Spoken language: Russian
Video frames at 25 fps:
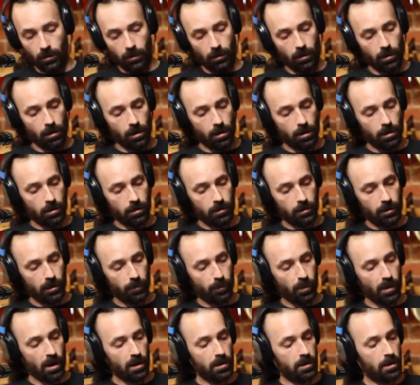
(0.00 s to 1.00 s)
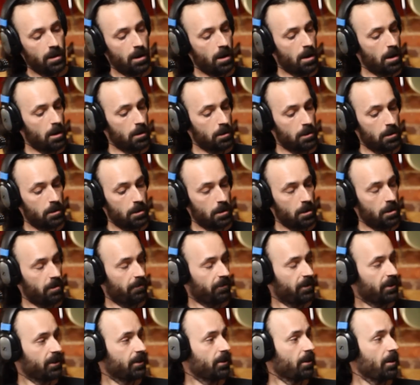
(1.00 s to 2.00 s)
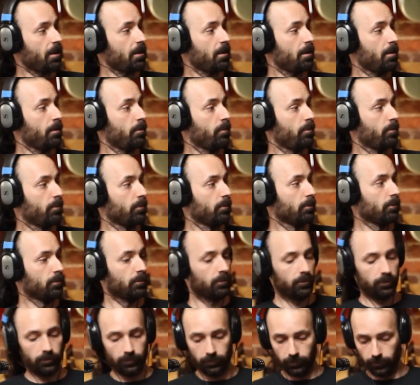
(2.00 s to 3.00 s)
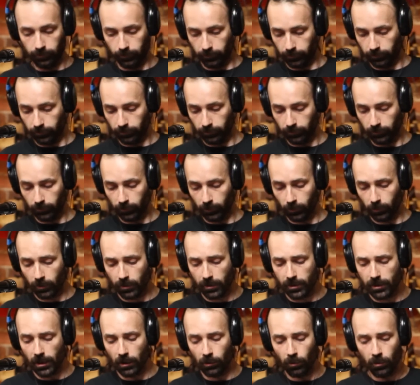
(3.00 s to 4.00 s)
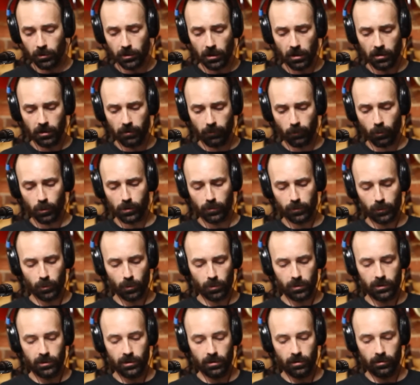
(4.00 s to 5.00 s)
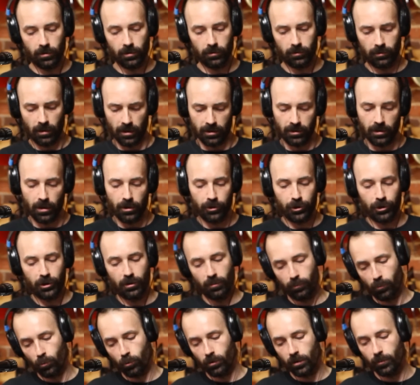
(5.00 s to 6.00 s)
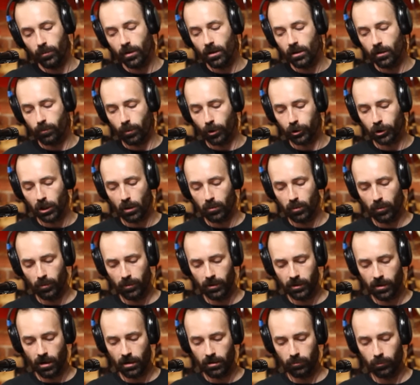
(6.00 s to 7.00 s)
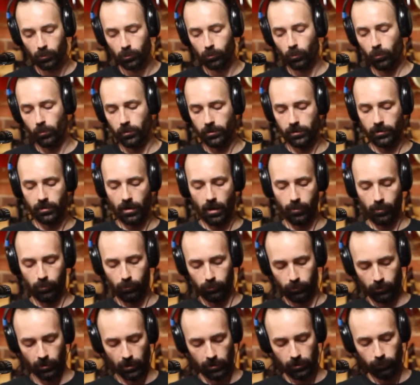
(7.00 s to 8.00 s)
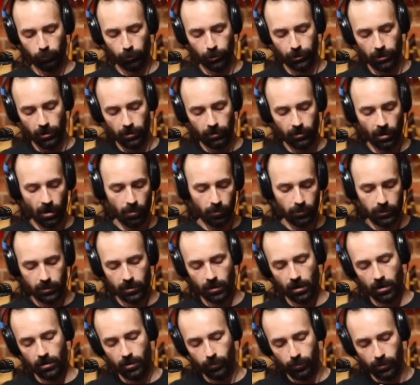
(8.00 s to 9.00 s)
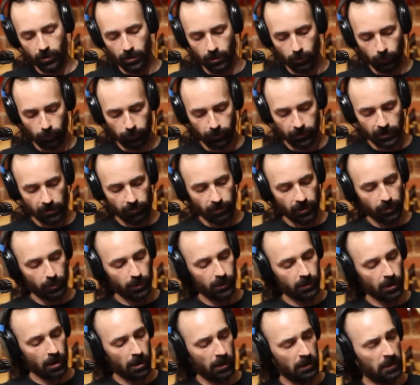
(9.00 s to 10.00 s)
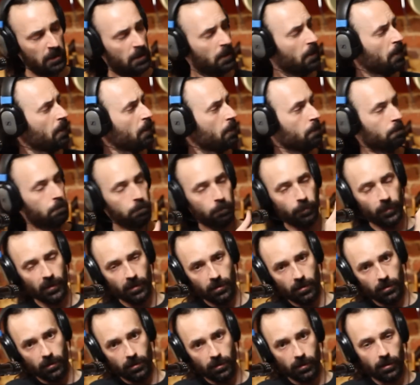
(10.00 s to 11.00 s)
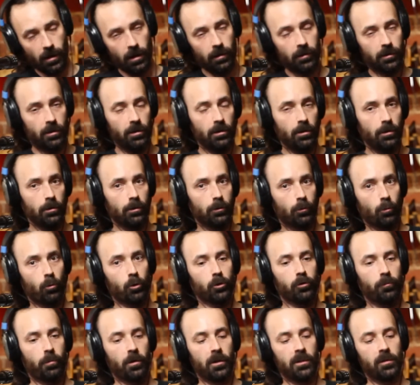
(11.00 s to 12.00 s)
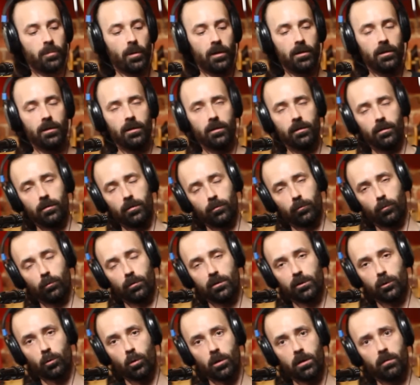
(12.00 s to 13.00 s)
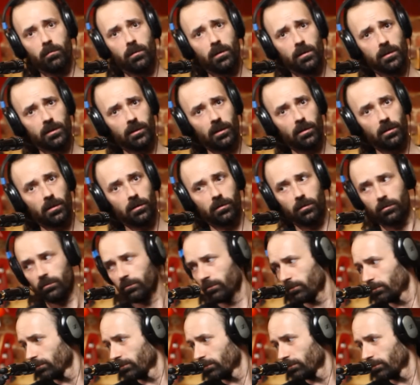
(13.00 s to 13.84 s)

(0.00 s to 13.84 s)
Э, непонятно и в целом... Ну, с одной стороны, вроде все сделано достаточно более-менее по шабе Мемлекалом, ну, то есть, как бы, вот, насущки там, где они были в те времена, э, колки тоже, в принципе, они тут стоковые стоят,